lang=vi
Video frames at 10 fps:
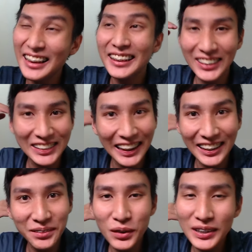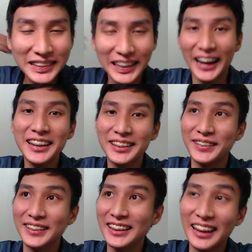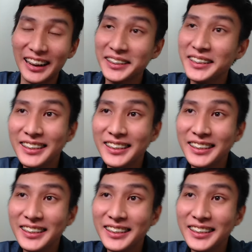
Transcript: tôi chơi nó muốn chán rồi mọi người à.